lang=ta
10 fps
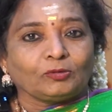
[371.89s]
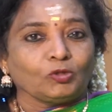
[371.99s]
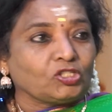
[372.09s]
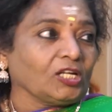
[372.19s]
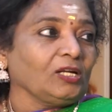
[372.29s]

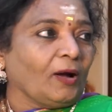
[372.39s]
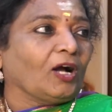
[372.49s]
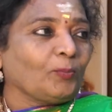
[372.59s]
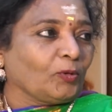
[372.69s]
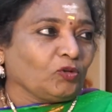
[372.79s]

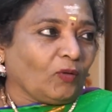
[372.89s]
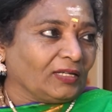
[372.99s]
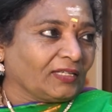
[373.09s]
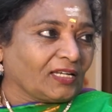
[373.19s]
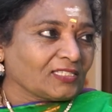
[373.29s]
முற்றிலுமாக பொது
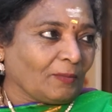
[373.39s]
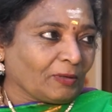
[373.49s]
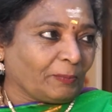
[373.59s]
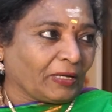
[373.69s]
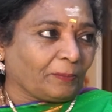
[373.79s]
வாழ்க்கைக்கு
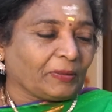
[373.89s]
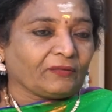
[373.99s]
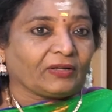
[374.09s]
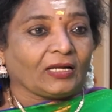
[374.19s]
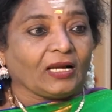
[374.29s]

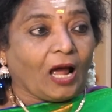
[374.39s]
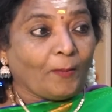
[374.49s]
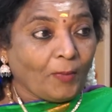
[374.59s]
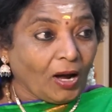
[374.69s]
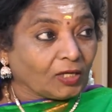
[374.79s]
சமர்ப்பிக்கப்பட்டவர் அதனால
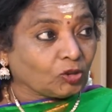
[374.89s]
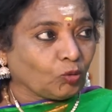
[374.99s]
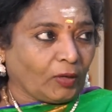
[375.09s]
அம்மாவுக்கு